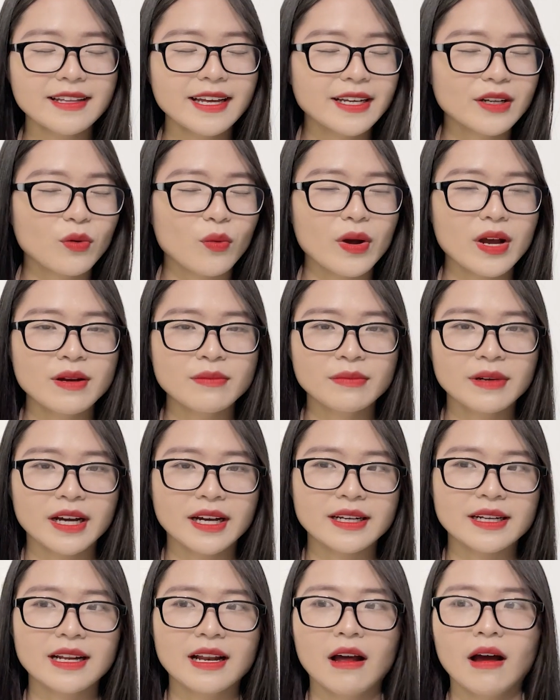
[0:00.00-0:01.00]
thành của em
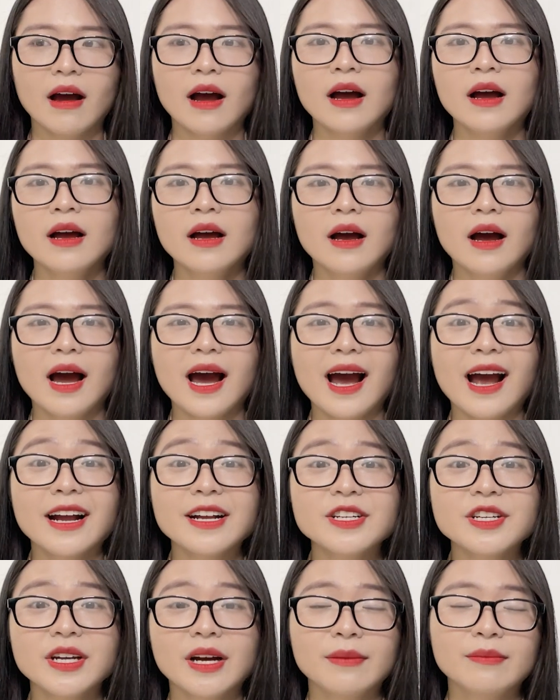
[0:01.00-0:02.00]
này là
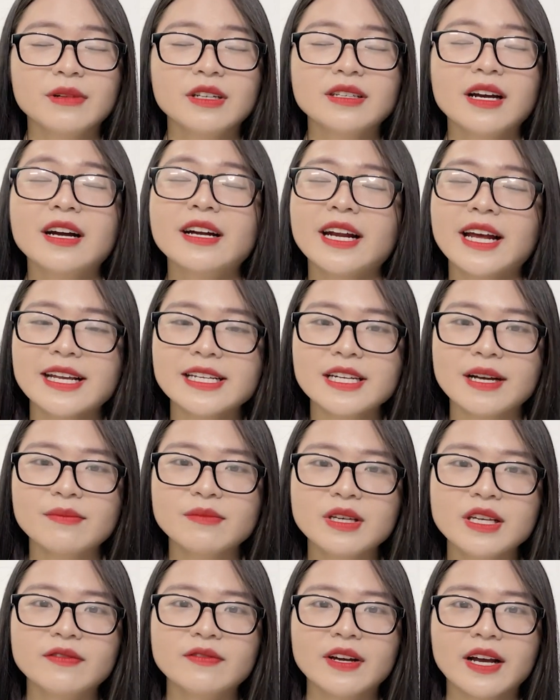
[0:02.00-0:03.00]
200 hơn
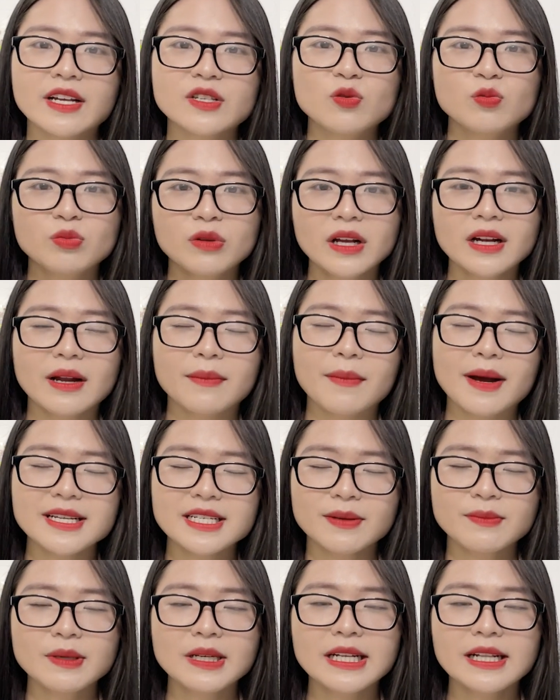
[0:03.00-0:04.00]
200.000 với cái dung tích là
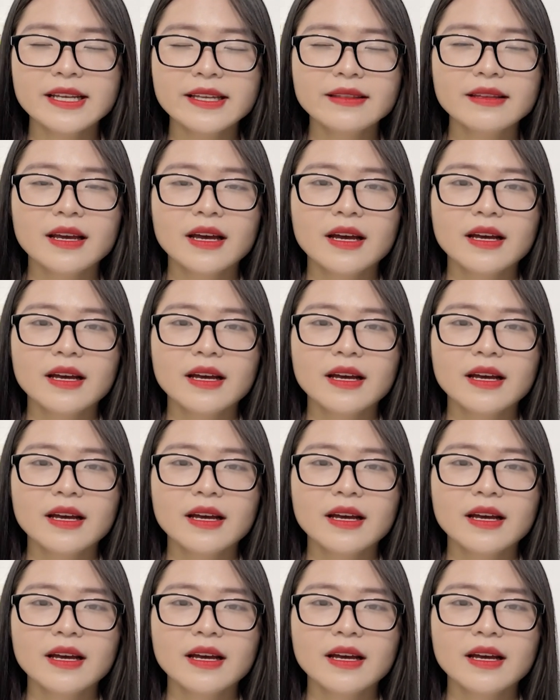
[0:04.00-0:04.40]
300ml